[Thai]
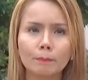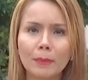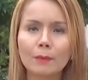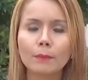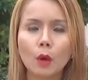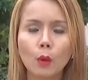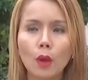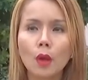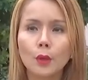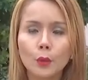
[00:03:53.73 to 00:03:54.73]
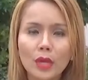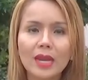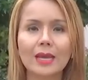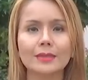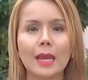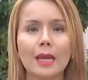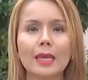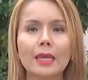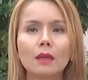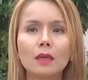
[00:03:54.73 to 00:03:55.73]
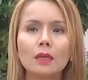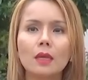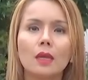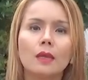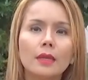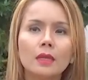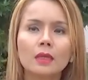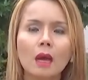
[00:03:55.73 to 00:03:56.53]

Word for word: เป็นเพราะด้วยหลายสาเหตุก็คือ 1.